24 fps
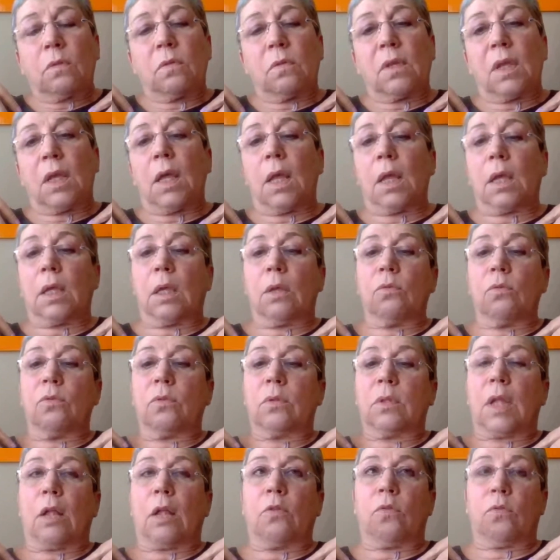dizer que
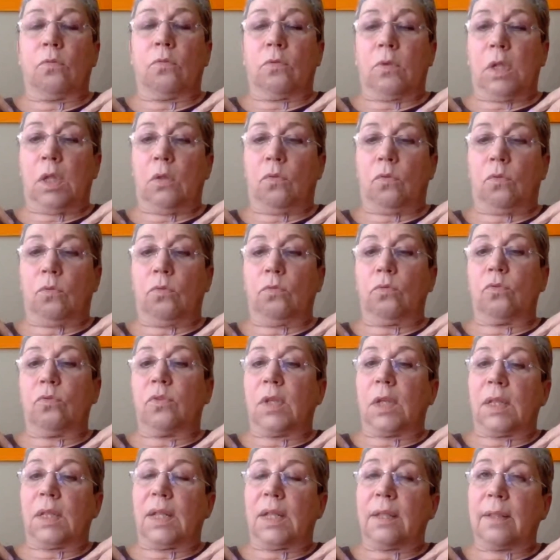os Estados Unidos, no
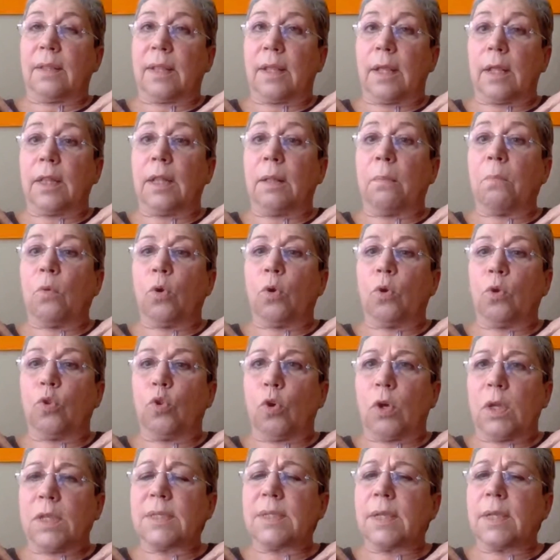CDC, demorou
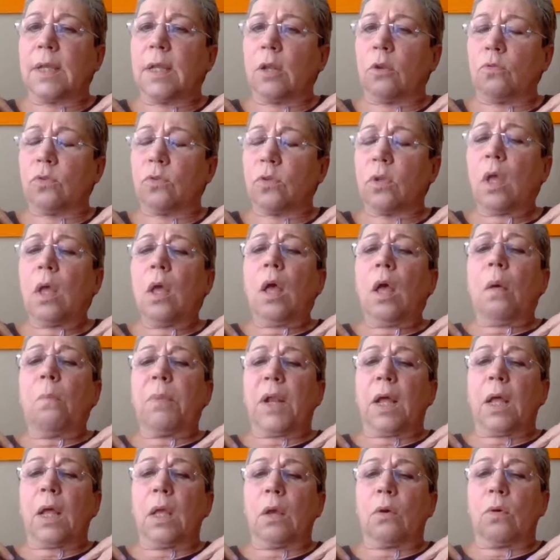dois anos
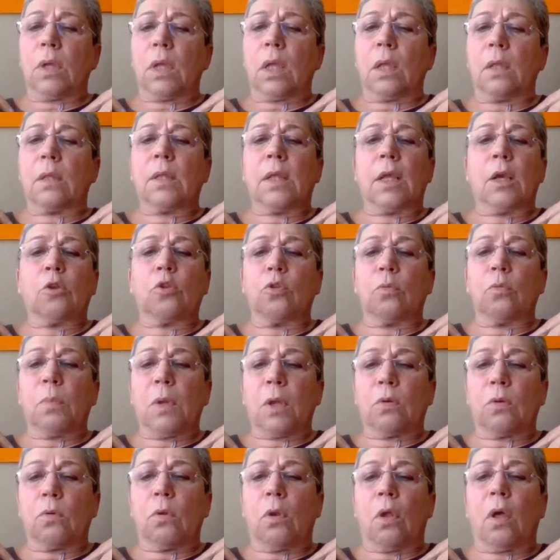para reconhecer que
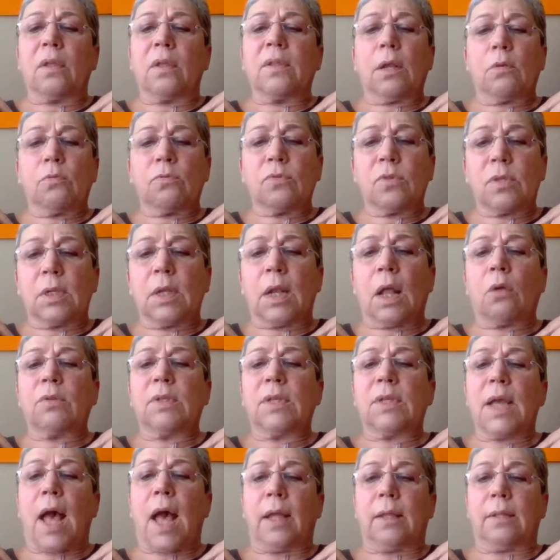tuberculose era um
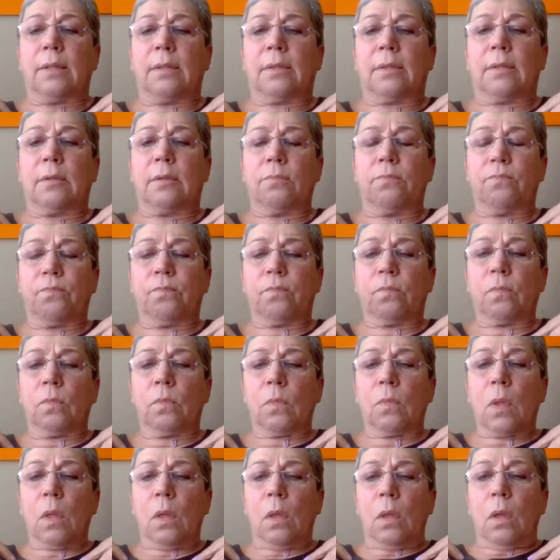sinal de AIDS.
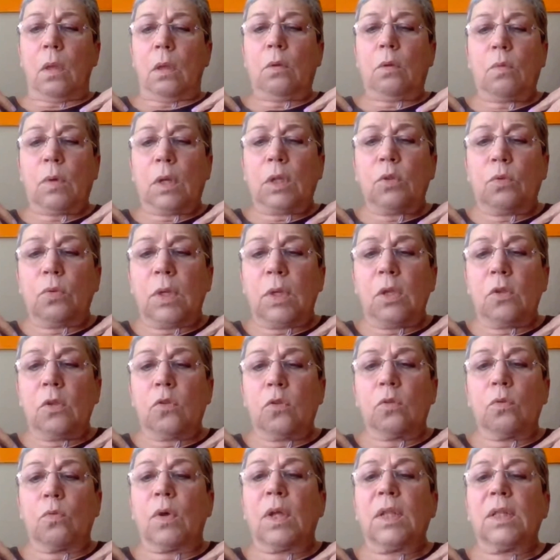Enquanto
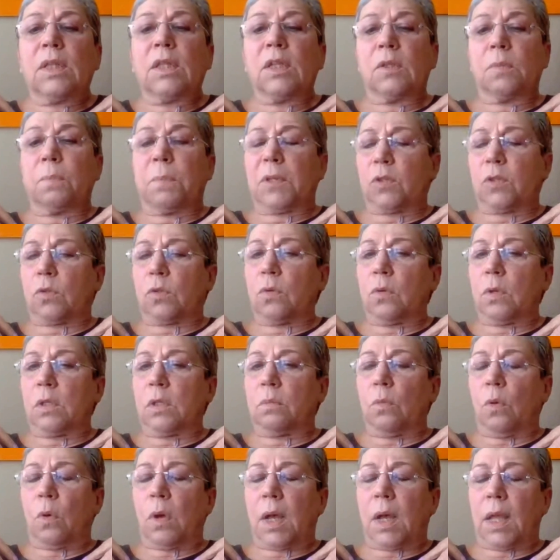isso, quantas
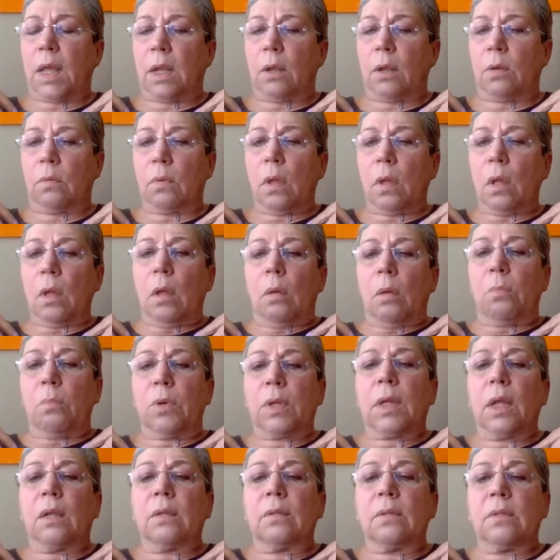pessoas morreram
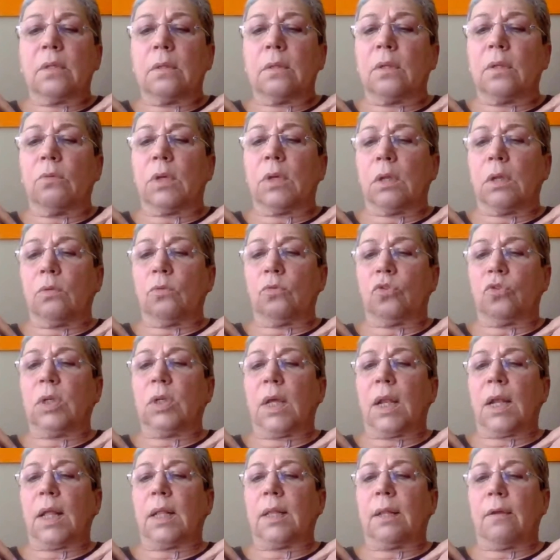porque eles diziam que não
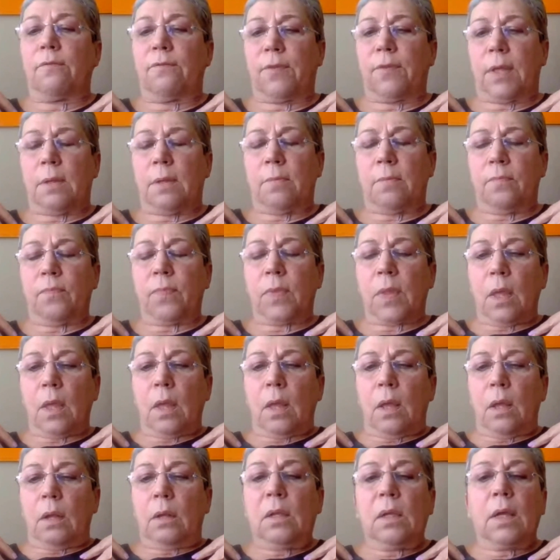tinha nada a ver?
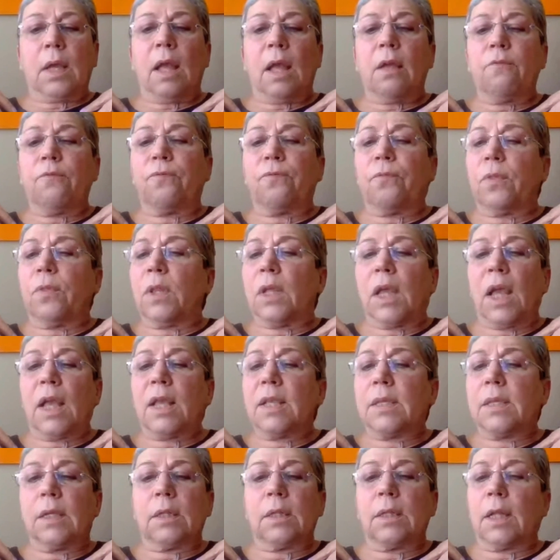Ninguém,
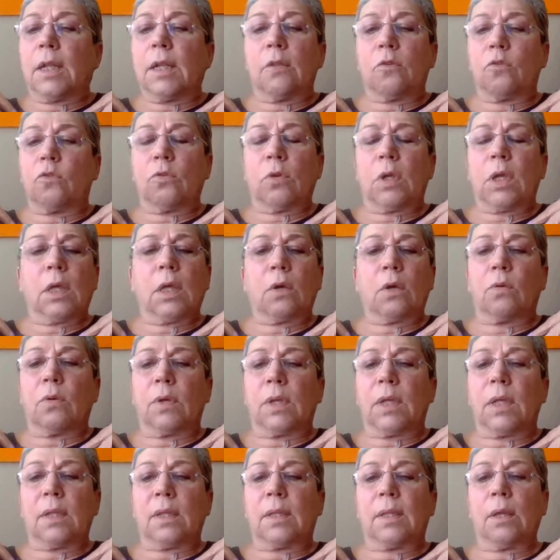ninguém se interessou em
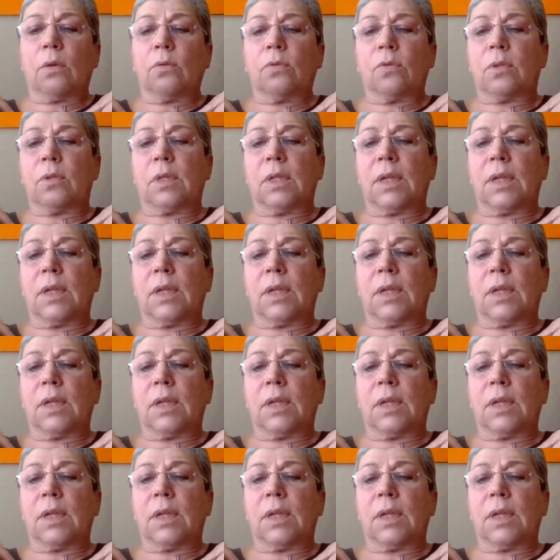reconhecer os